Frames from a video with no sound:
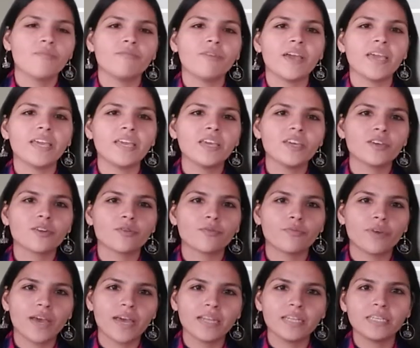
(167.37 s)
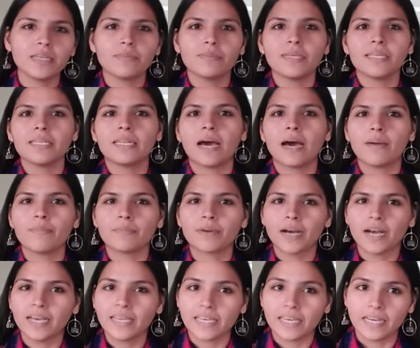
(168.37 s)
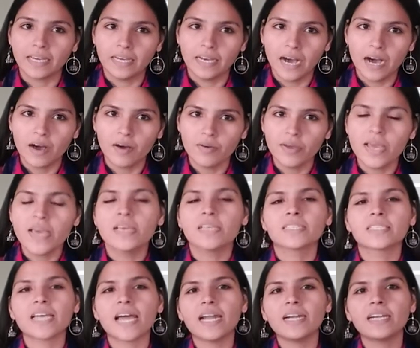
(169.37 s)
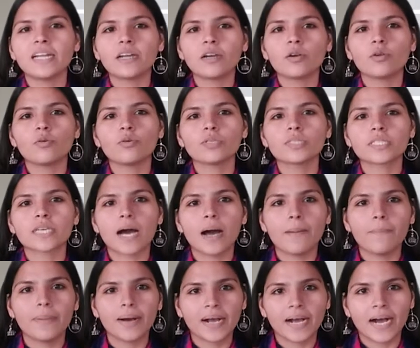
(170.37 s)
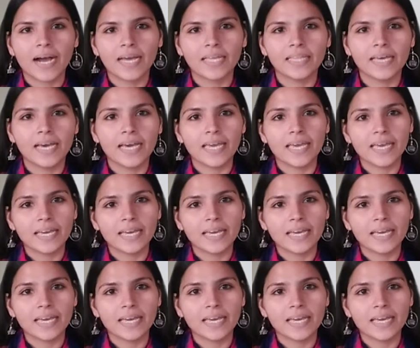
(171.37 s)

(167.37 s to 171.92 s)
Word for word: वहीं रुवैनियमी नाम का ये गांव सेंटा क्लोज का बकायदा